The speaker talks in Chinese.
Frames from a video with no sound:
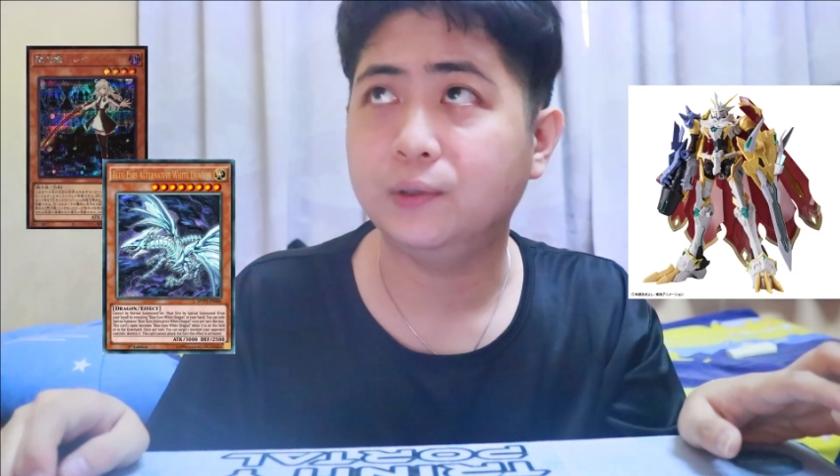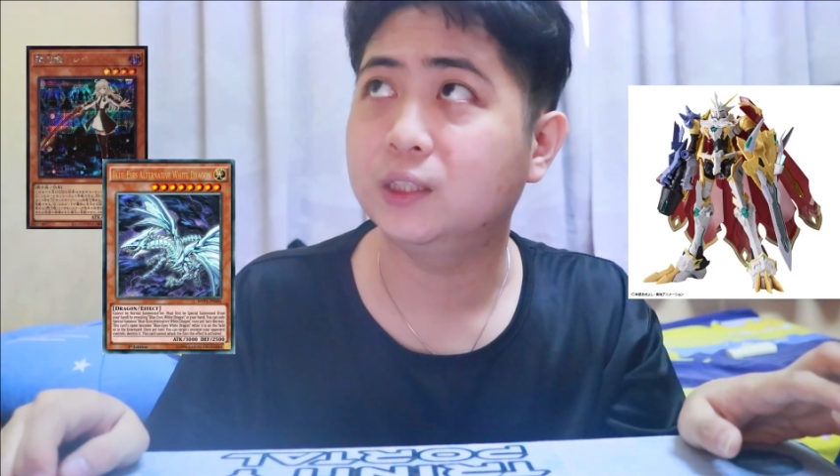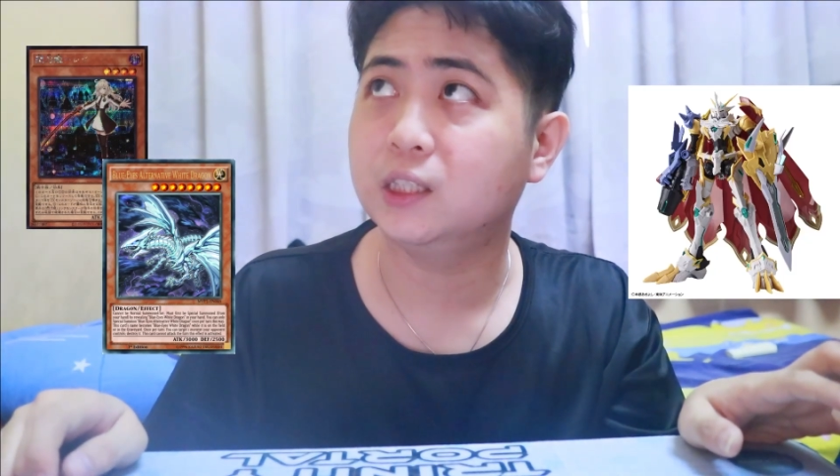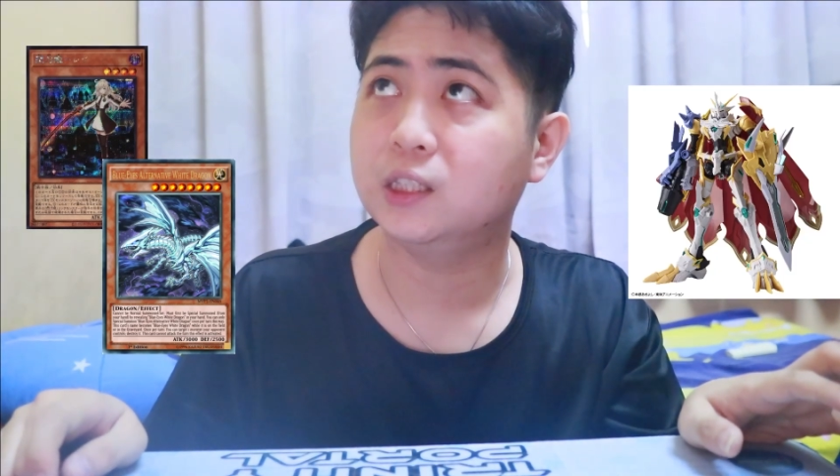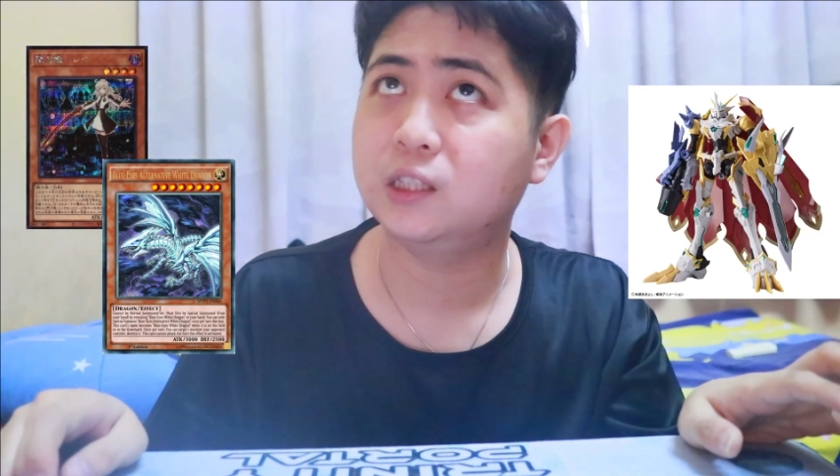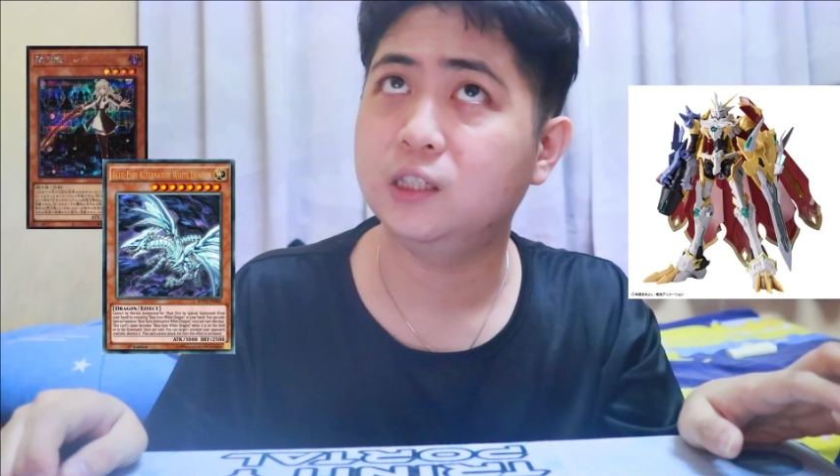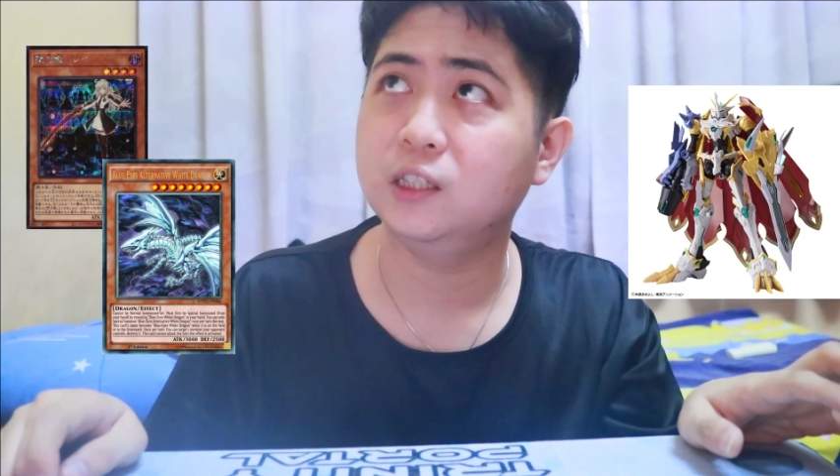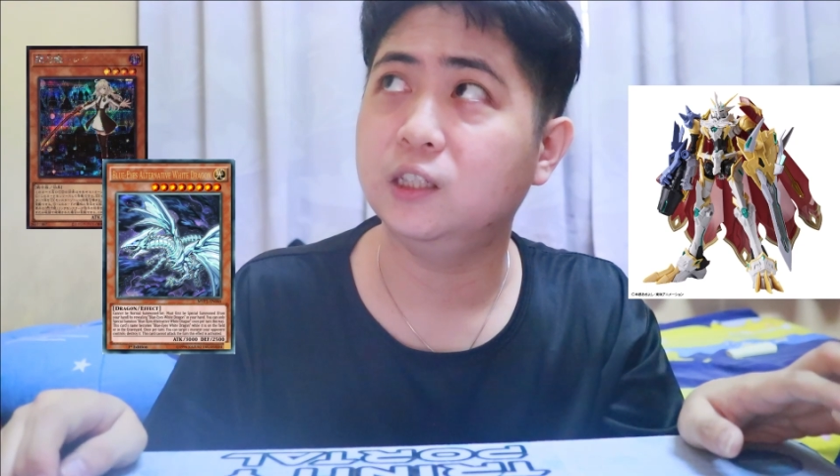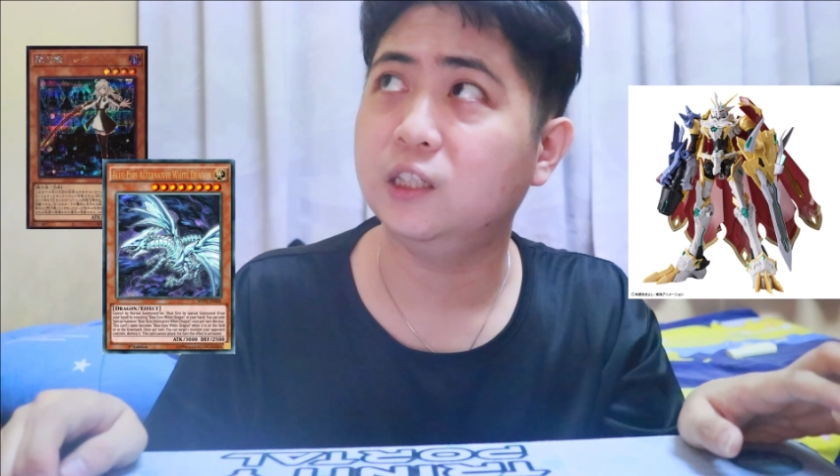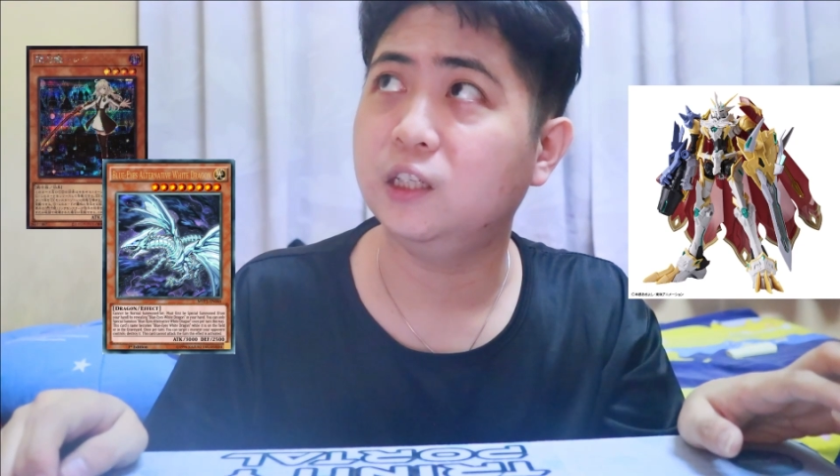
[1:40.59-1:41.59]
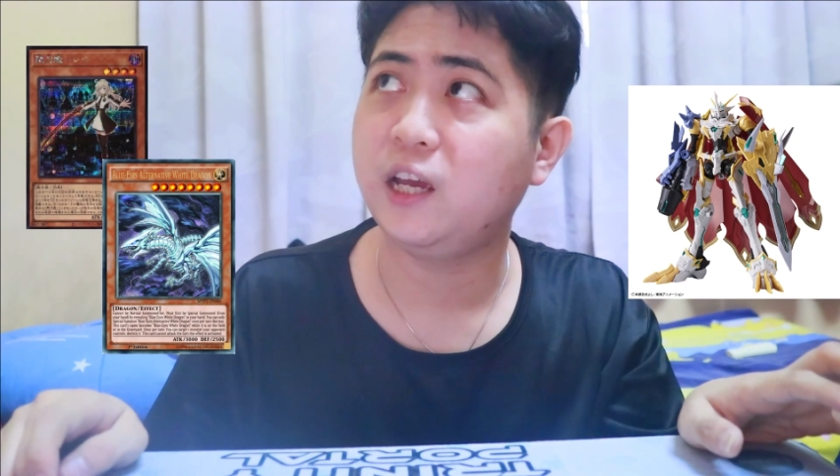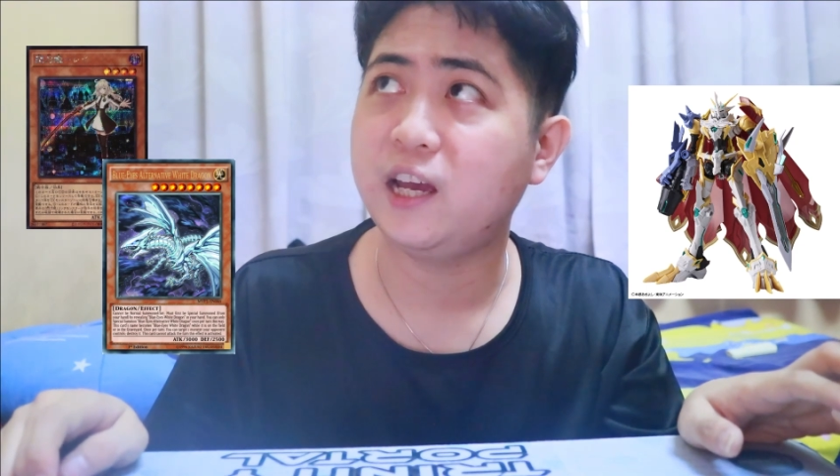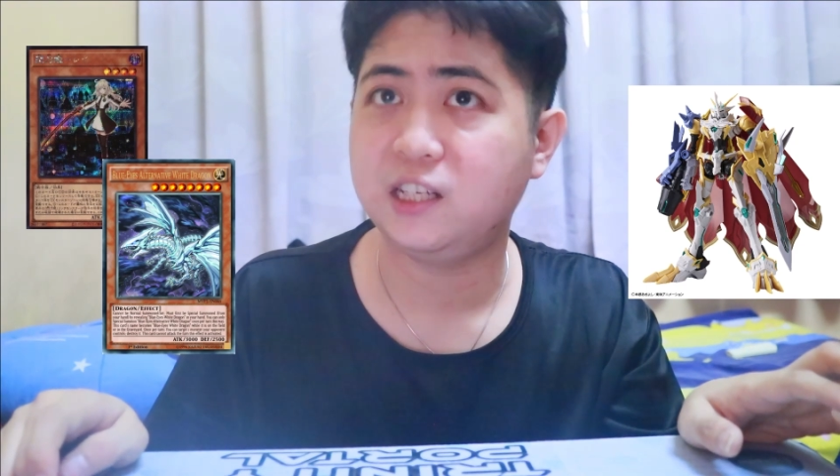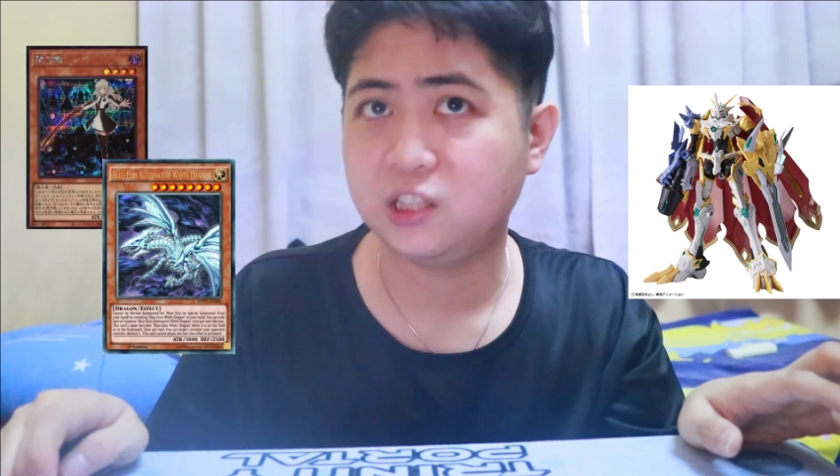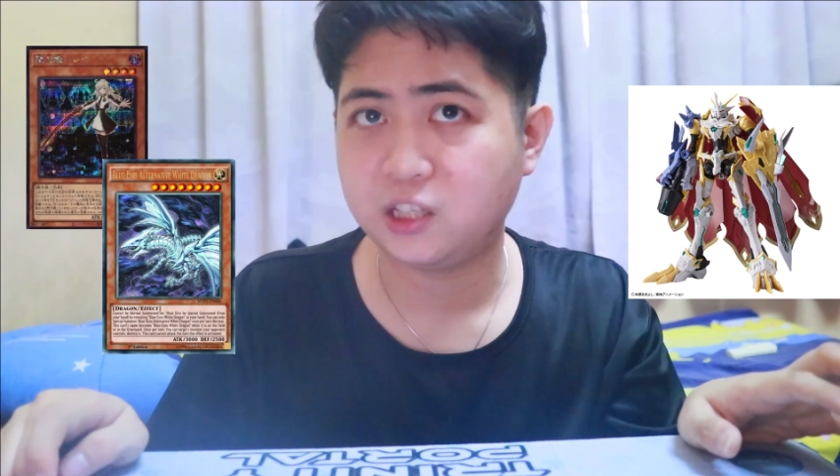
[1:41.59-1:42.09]
或者是
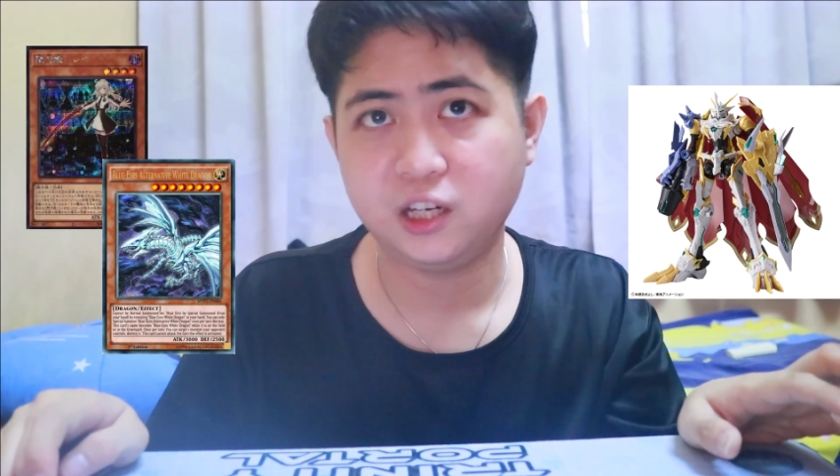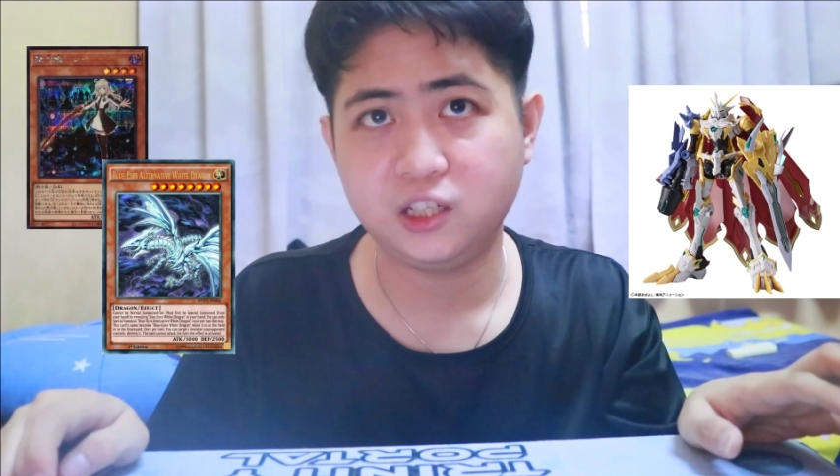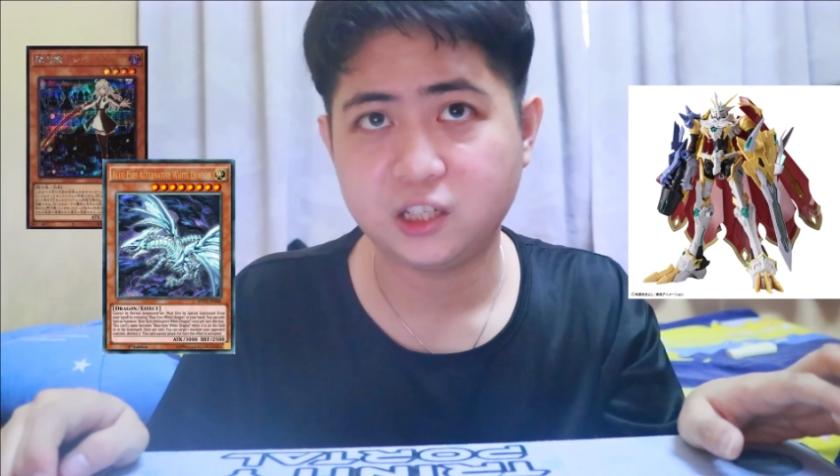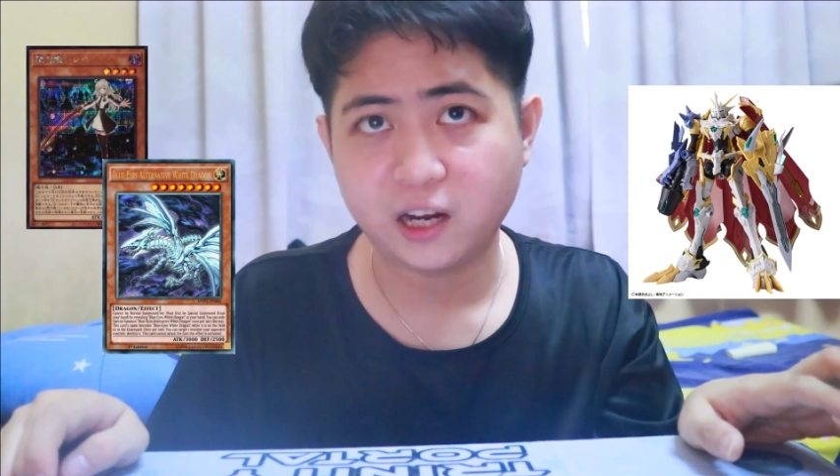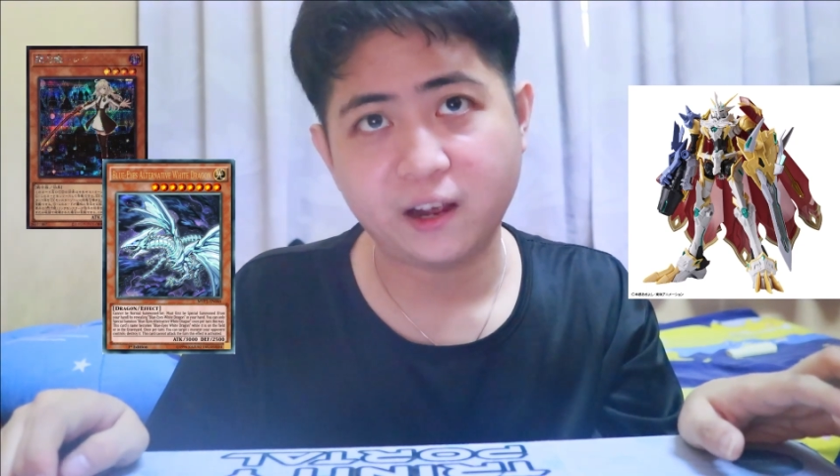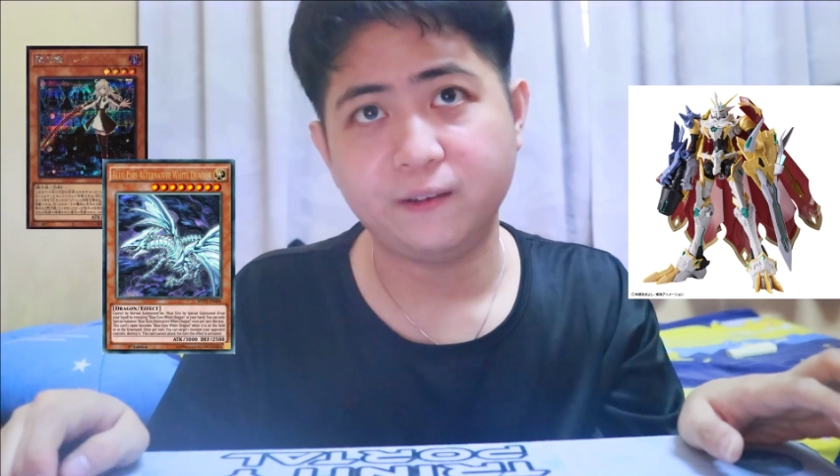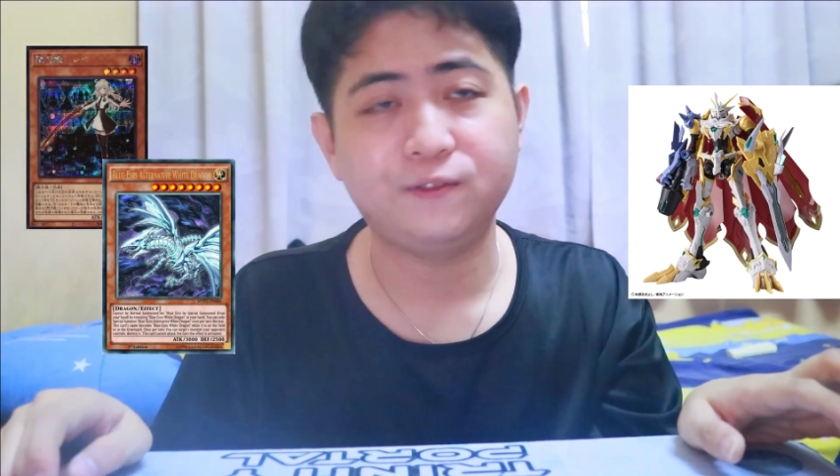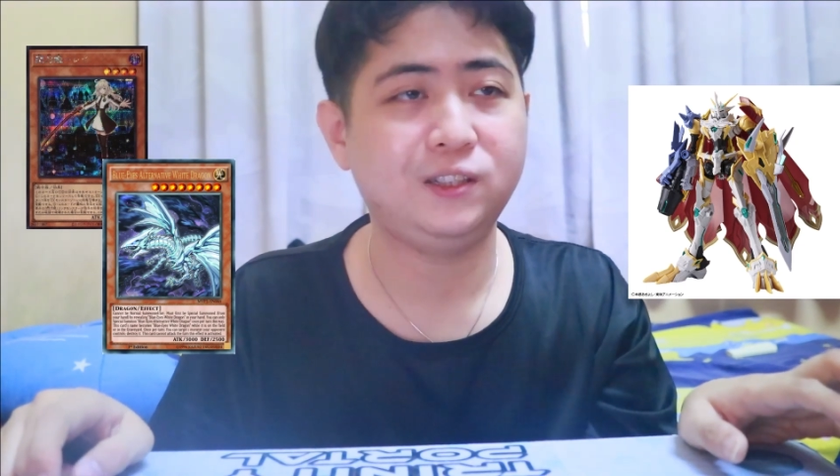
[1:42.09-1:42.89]
S.H.F.